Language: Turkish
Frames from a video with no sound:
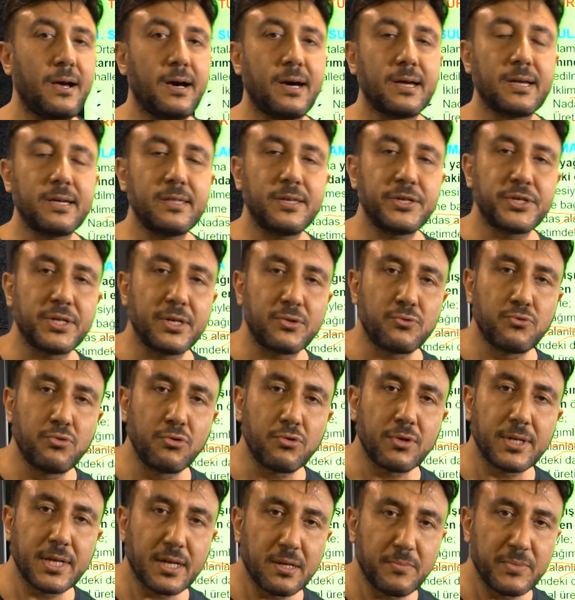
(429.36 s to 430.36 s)
Arkadaşlar
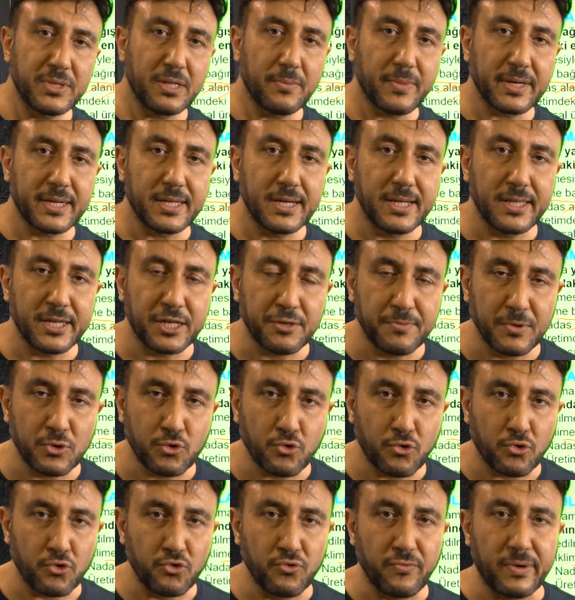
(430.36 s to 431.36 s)
Türk tarımında makineleşme
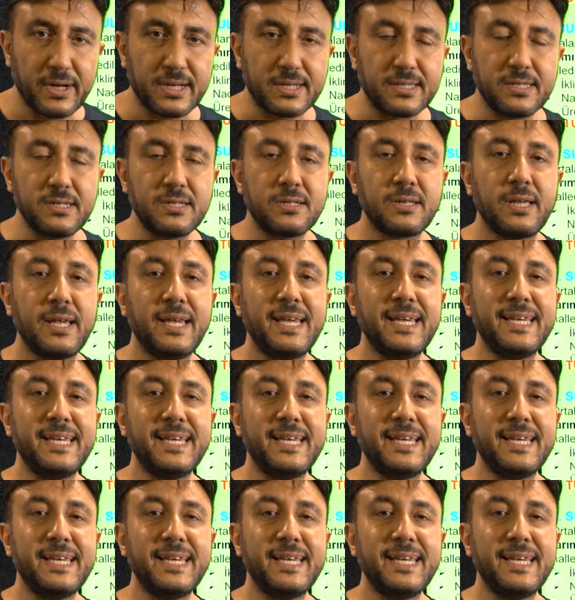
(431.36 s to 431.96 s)
sorunu vardır.